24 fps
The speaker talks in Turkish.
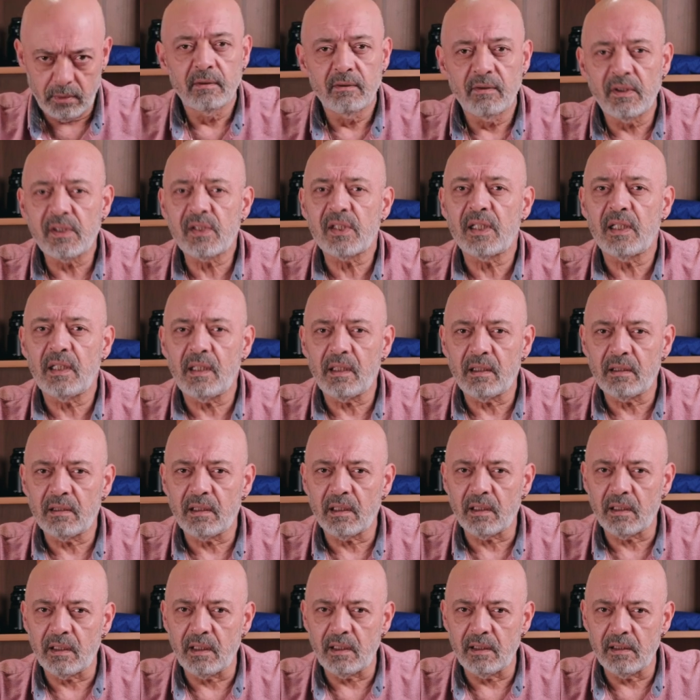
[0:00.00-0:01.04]
ve
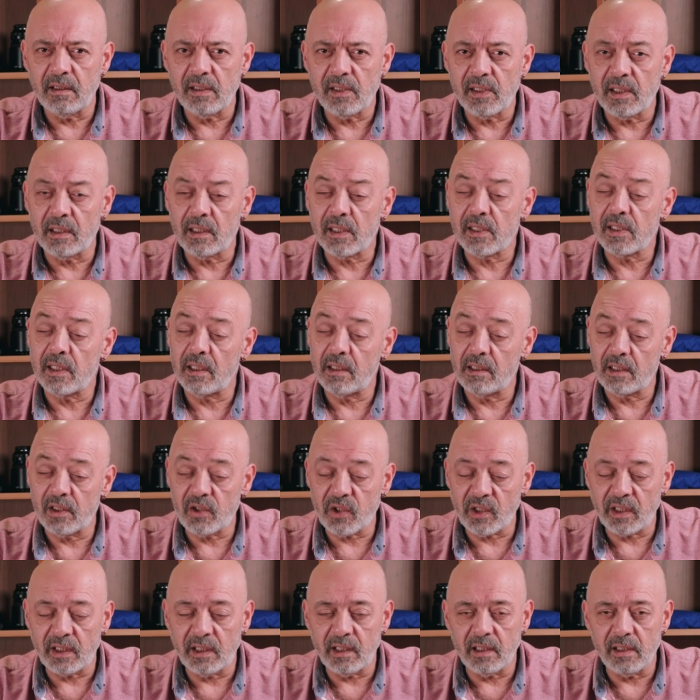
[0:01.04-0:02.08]
seyrettikleriniz ya da
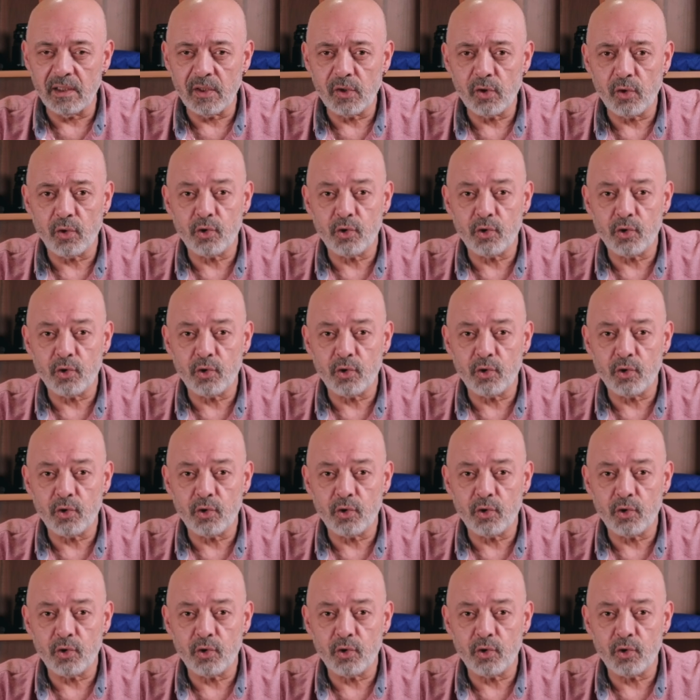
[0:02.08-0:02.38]
seyredecekleriniz